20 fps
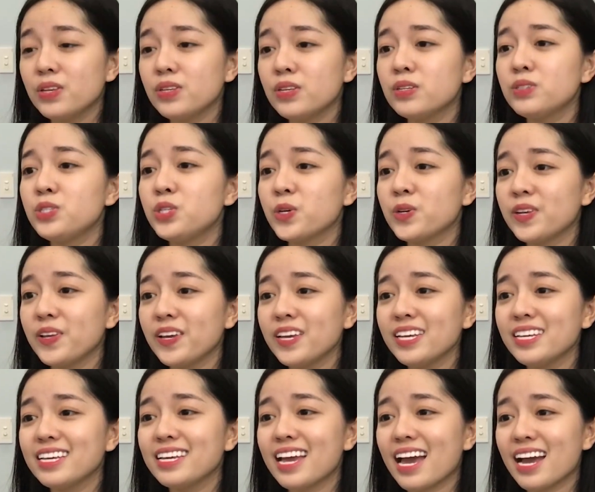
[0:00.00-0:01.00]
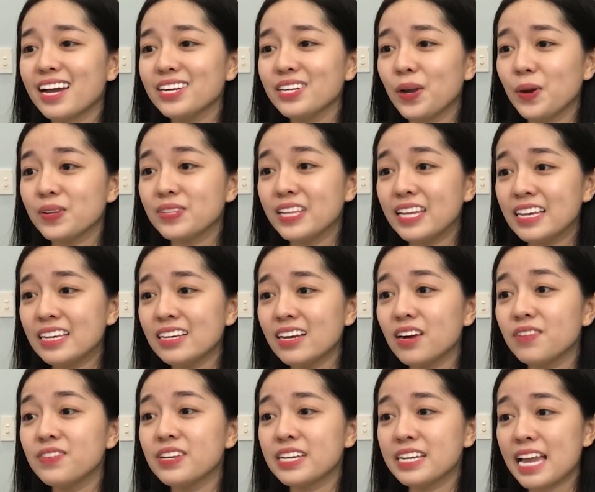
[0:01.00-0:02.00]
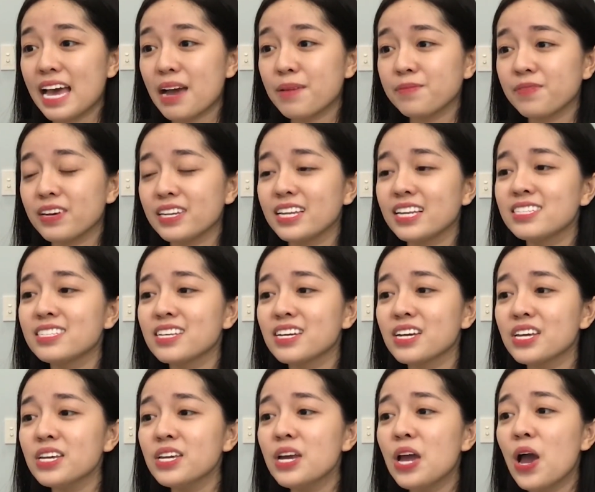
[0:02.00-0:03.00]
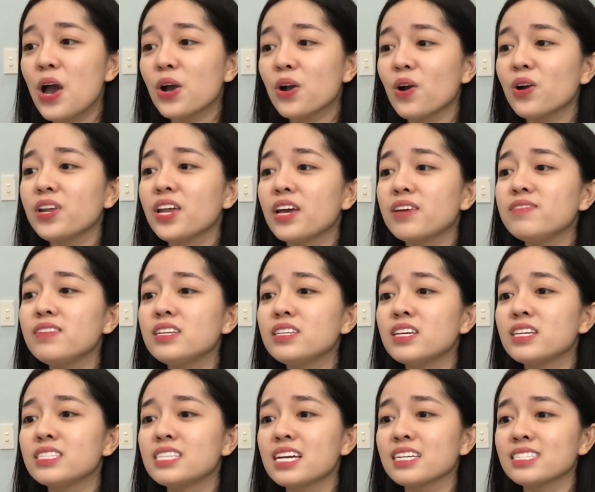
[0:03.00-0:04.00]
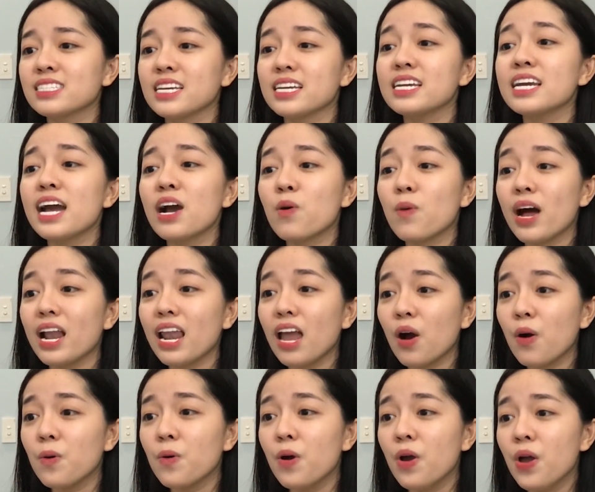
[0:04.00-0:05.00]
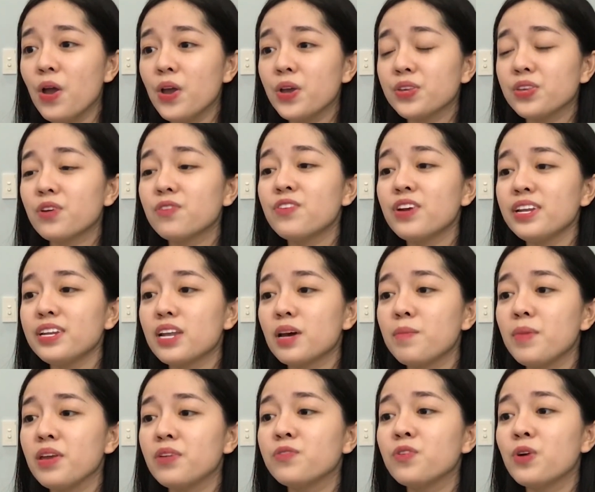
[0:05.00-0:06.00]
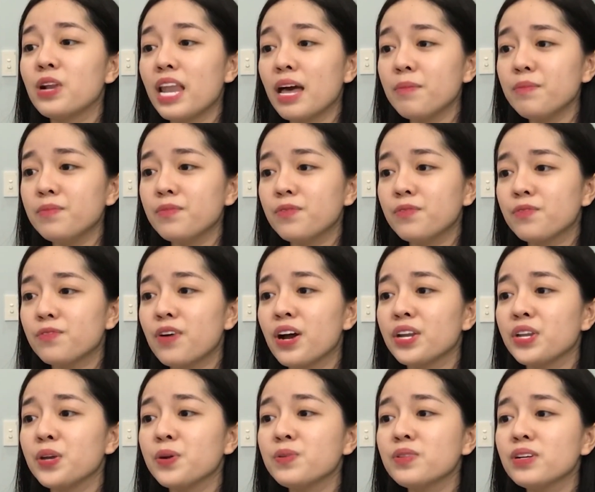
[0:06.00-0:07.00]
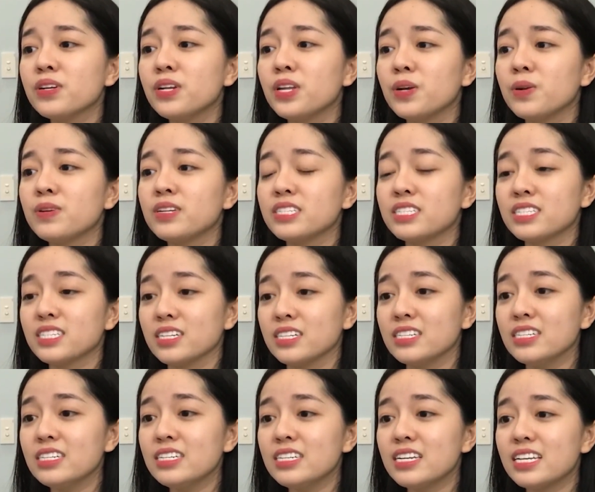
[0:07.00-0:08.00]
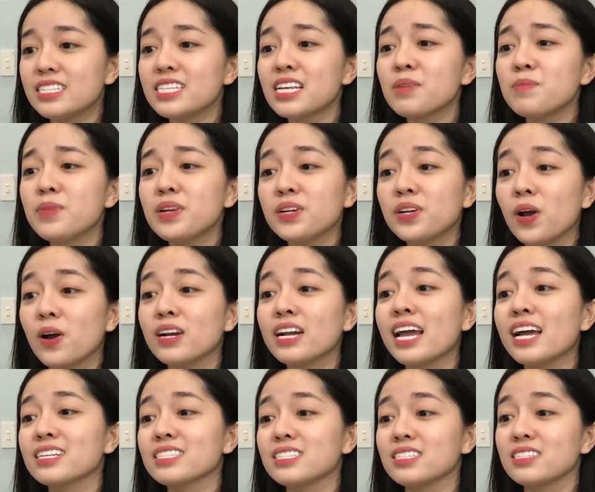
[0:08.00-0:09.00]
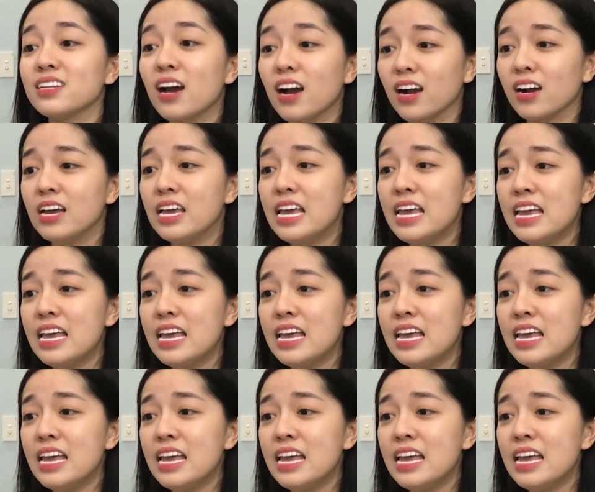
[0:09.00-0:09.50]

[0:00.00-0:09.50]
Nhiều truyền thuyết nghi án nổi tiếng ở Việt Nam và thế giới có thể vì thời gian xảy ra quá lâu, dấu vết đã bị vùi lấp và thiếu tư liệu lịch sử để xác minh rõ ràng sự thật,